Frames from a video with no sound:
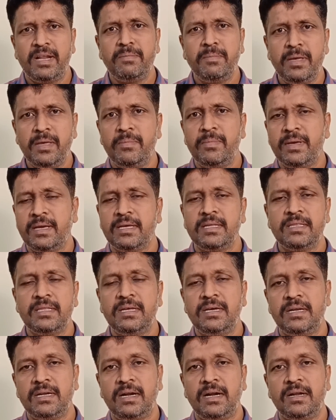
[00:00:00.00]
வறுமை
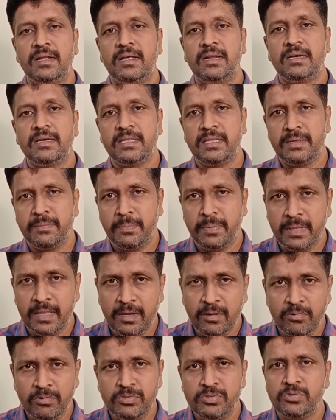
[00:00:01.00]
மிகுந்த நாடாக இருக்குது இப்போ
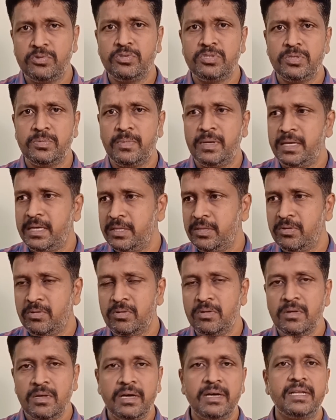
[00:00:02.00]
தான் கொஞ்சம் கொஞ்சமாக ஏதோ
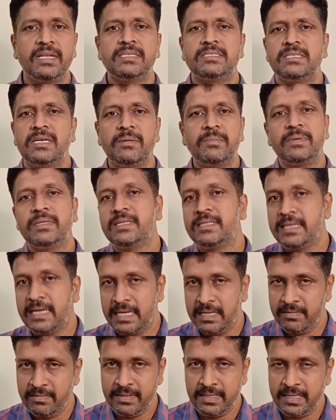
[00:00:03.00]
ரஷ்யா மீது
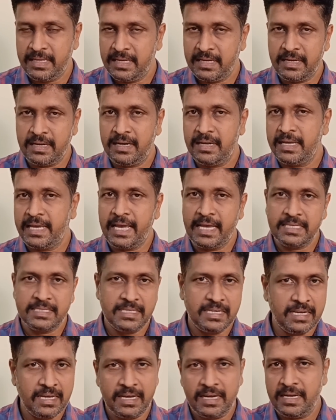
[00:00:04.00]
தடை விதிக்கிறதுனால
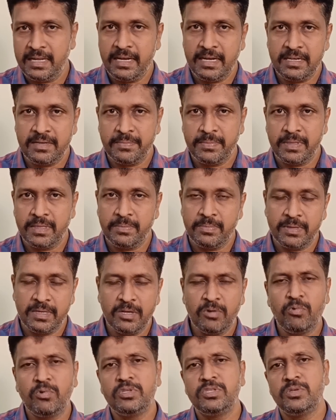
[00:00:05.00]
கேஸ் அண்ட் ஆயில் ஏற்றுமதி
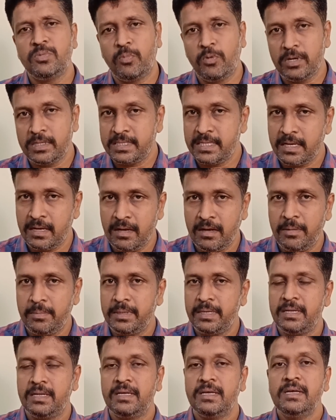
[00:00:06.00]
பண்ணி கொஞ்சம் பொழைச்சிக்கலாம்
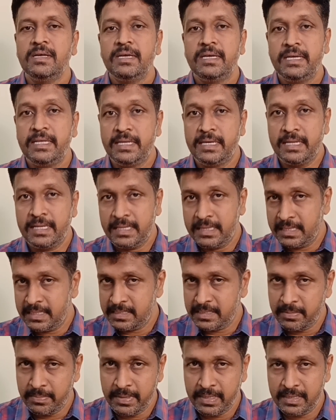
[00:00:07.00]
அப்படின்னு இருக்கிற
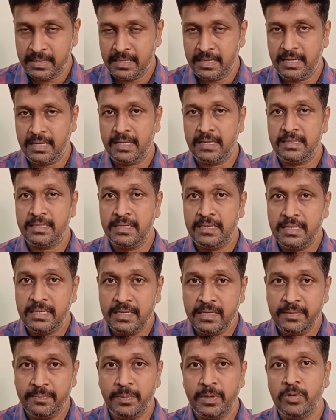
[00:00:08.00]
இந்த சமயத்தில்
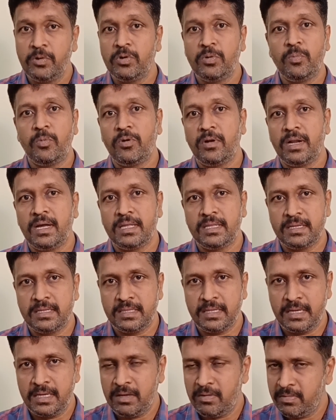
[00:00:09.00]
திடீர்னு இப்படி ஒரு பொருளாதார
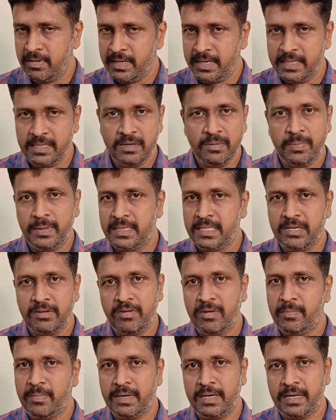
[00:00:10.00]
தடையை அவங்க
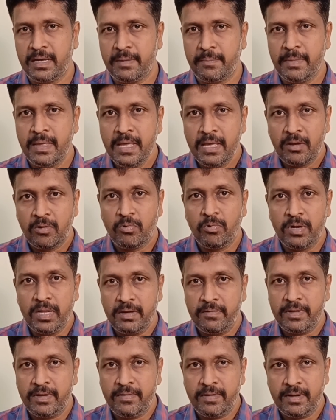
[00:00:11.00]
எதிர்பார்த்துருக்கவே மாட்டாங்க
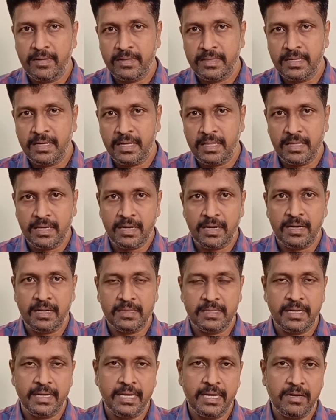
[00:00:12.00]
கூடிய விரைவில் வந்து
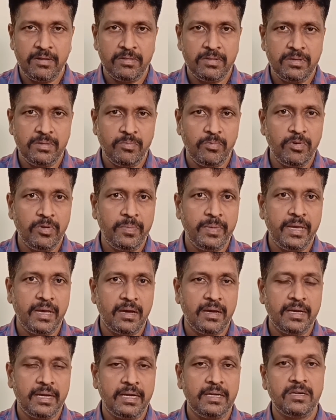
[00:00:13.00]
அதுக்கான தடைகள் வந்து
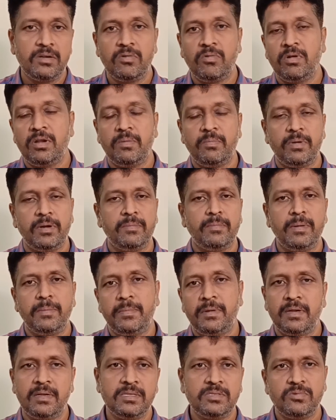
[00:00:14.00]
முழுமையாக ஏற்றுக்கொள்ளப்படும்
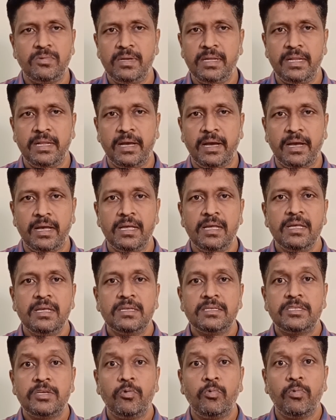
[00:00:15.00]
அப்படின்லாம் சொல்லியிருக்காங்க
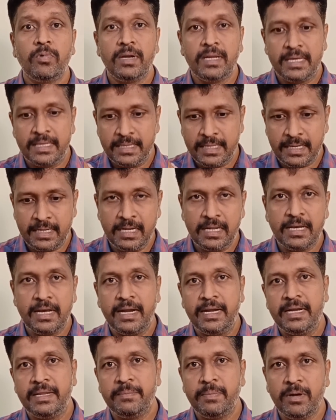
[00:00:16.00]
சரி உங்களுக்கு இந்த இடத்துல
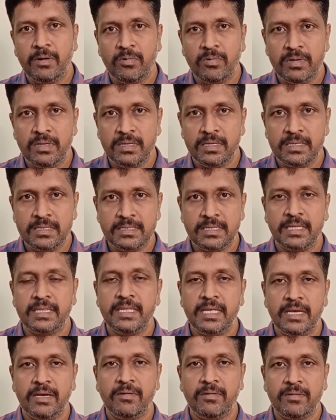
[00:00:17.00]
கண்டிப்பாக ஒரு
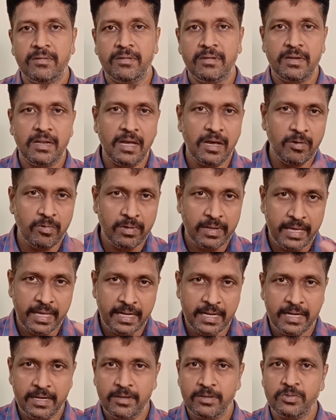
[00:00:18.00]
சந்தேகம் வரும் நான்
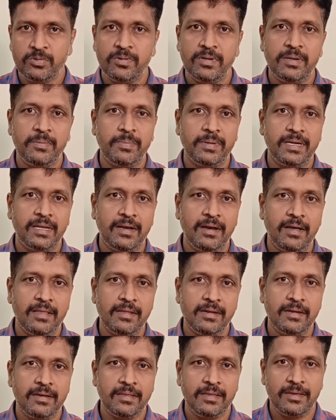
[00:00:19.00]
ஏற்கனவே சொல்லப்பட்ட
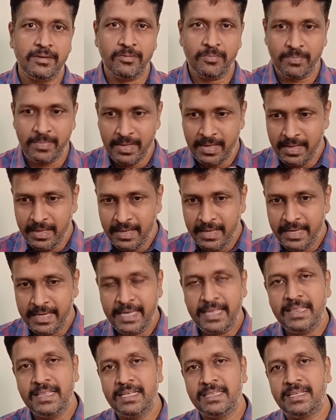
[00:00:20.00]
காதல் கதைக்கும்
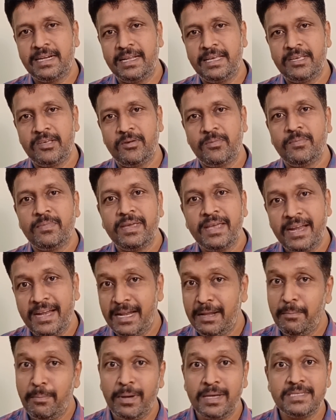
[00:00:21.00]
இந்த தடைக்கும்
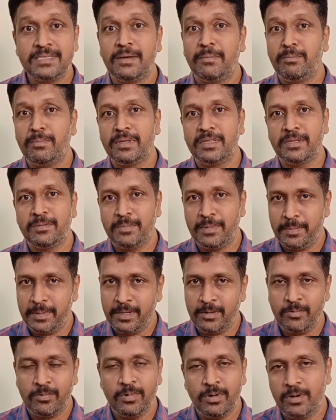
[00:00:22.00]
என்னப்பா சம்பந்தம்
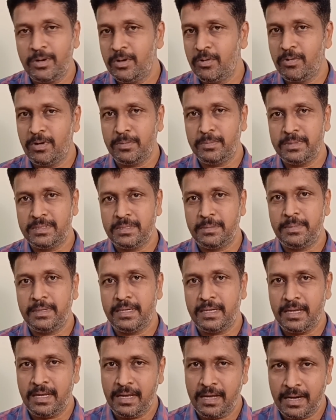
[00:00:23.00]
அப்படின்னு உங்களுக்குள்ளே குழம்பிச்சு
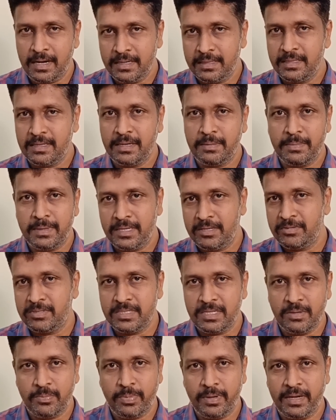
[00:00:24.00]
அப்படின்னா அடுத்து நம்ம
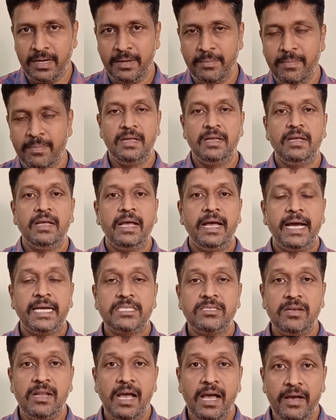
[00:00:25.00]
ட்விஸ்ட்டுக்கு போயிடலாம்
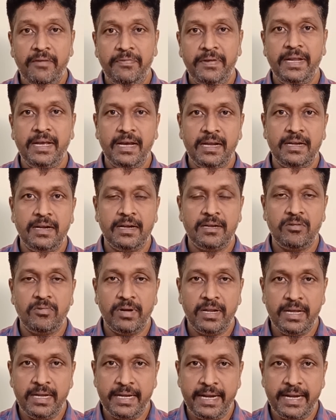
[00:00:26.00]
ஆக்சுவலாக ஆஃப்ரிக்கா நாட்டோட